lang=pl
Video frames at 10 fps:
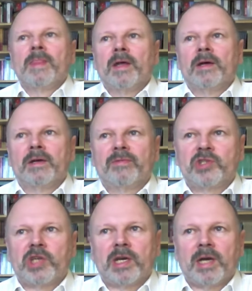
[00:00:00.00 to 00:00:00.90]
Y, w
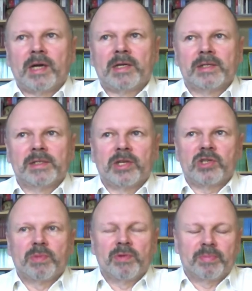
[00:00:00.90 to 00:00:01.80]
Czechach y,
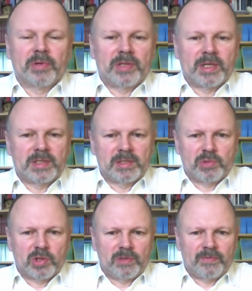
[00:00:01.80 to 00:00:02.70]
też były protesty
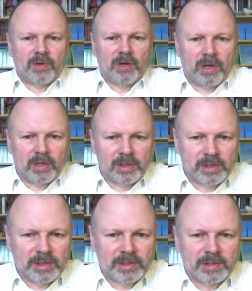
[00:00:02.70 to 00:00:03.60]
przeciwko
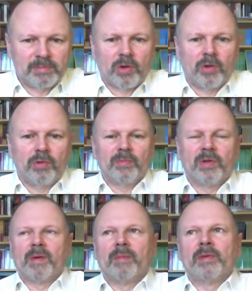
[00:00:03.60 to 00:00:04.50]
y, tym
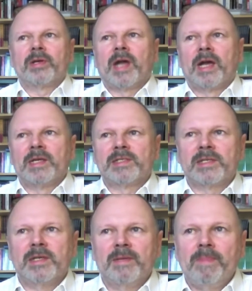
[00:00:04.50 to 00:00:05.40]
kolumnom
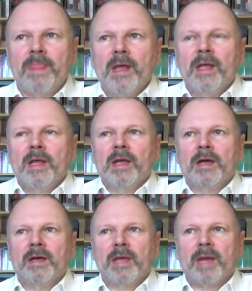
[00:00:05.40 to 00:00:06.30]
amerykańskim.
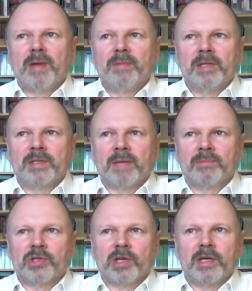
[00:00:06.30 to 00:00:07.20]
Ja
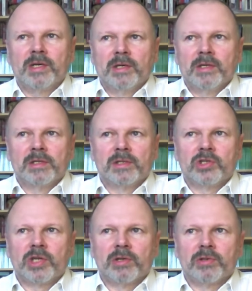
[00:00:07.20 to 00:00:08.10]
pamiętam, że
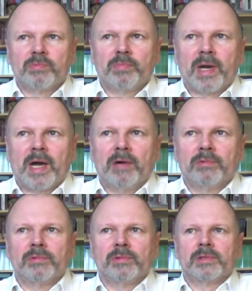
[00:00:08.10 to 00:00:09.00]
Grzegorz
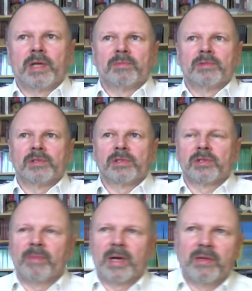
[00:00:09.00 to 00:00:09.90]
Braun tam z
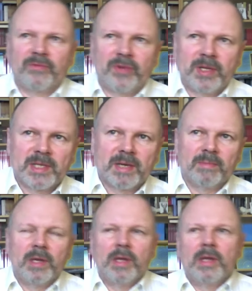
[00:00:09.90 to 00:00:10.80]
Romanem
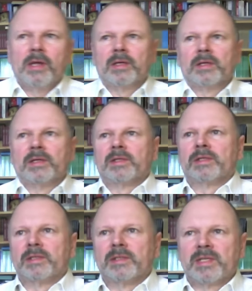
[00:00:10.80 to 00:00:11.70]
Fricem,
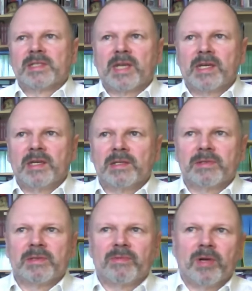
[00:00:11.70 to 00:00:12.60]
ze Stań- z